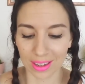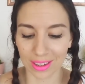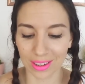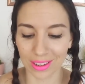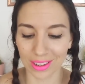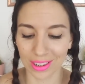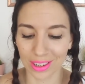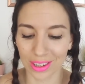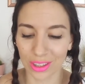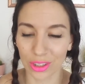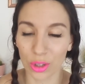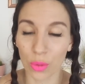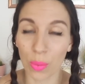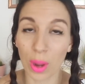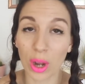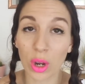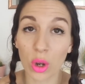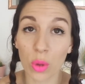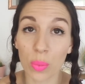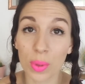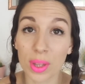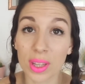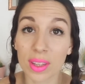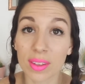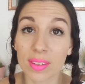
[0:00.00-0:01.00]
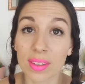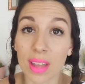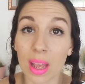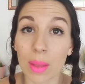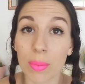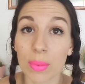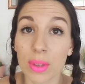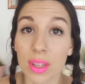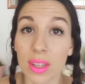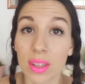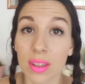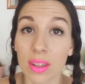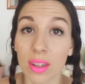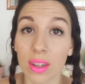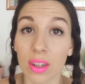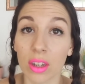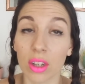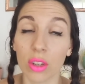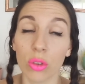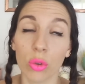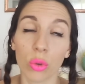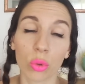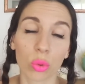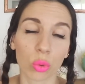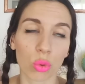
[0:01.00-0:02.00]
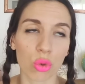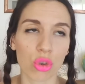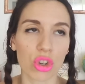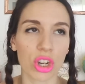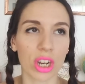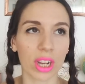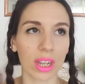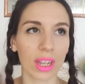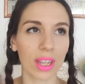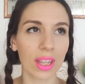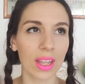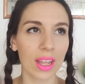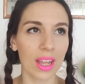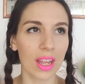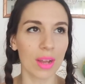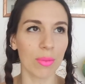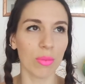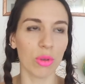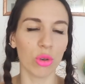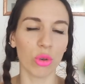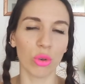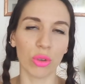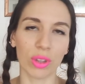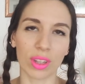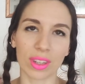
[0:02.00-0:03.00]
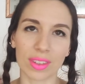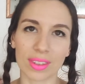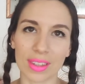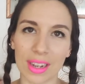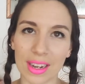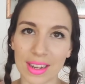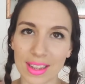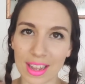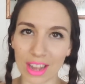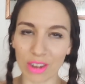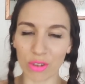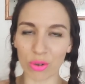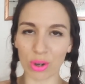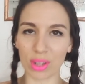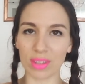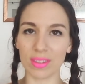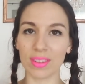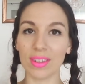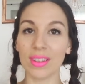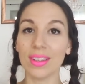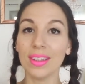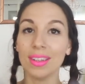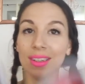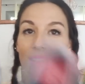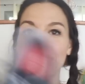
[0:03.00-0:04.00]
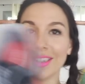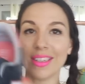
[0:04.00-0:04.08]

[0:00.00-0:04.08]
euh, de ma copine Sabine et de son chéri, je sais que c'est elle qui a choisi,